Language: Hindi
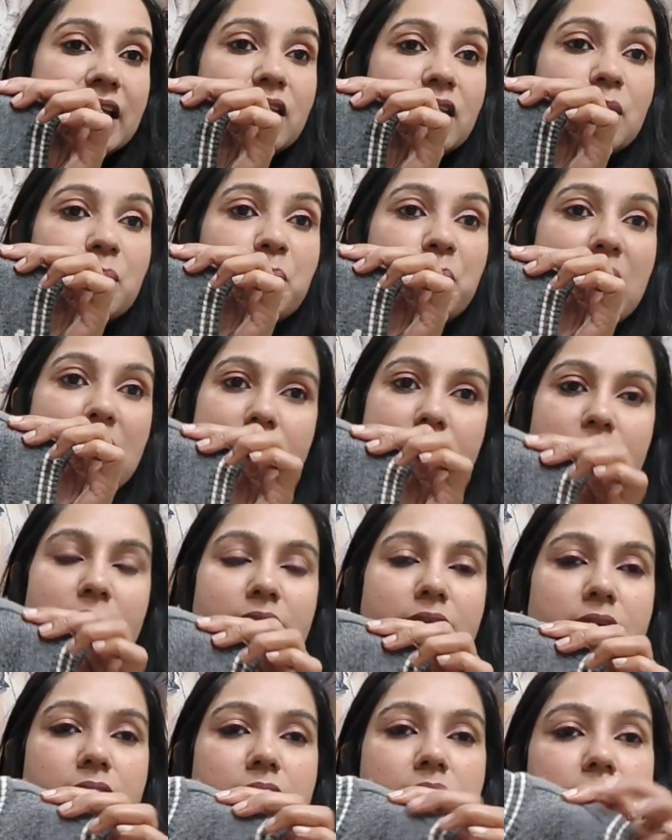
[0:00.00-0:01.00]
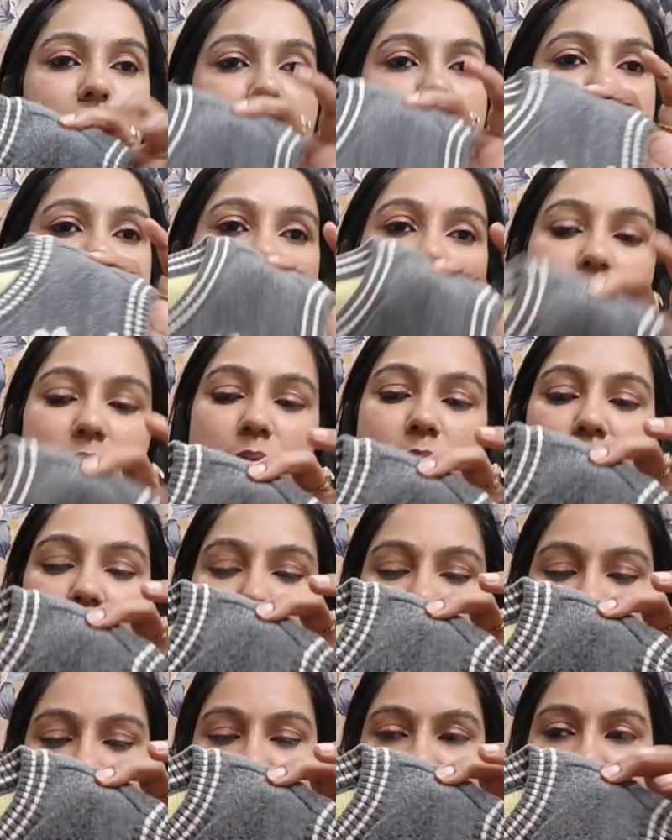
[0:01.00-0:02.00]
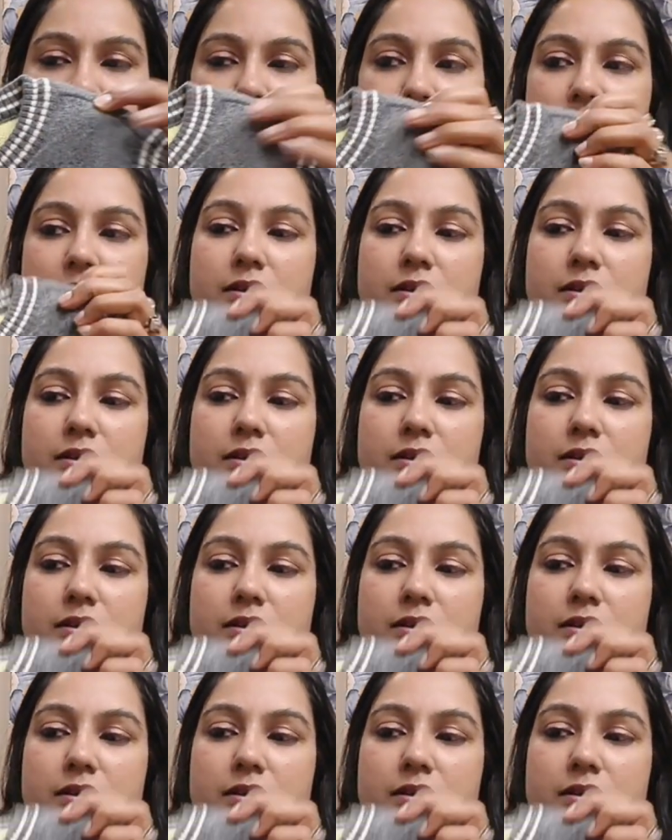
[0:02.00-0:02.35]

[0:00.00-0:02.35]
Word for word: एंड पैटर्न है ना ये भी बड़ा अच्छा सा है